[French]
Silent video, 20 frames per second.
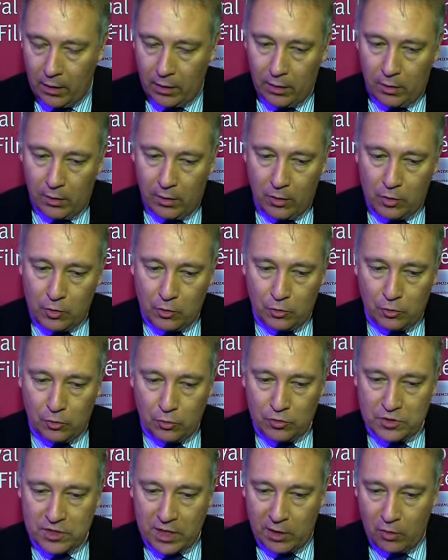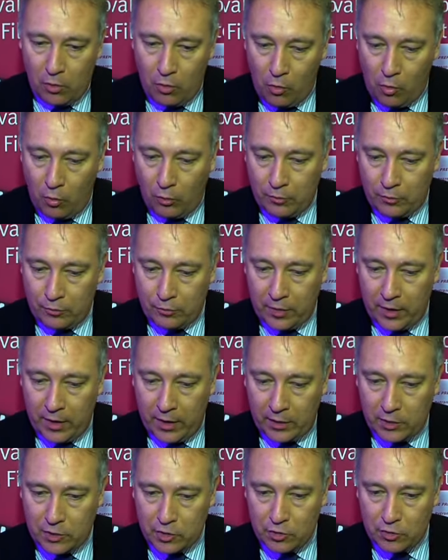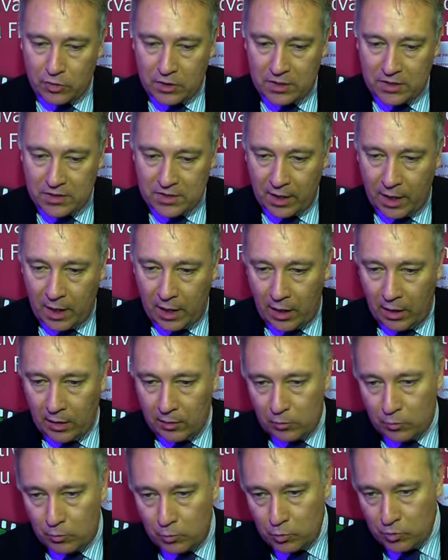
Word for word: euh, nous allons faire ce qui sera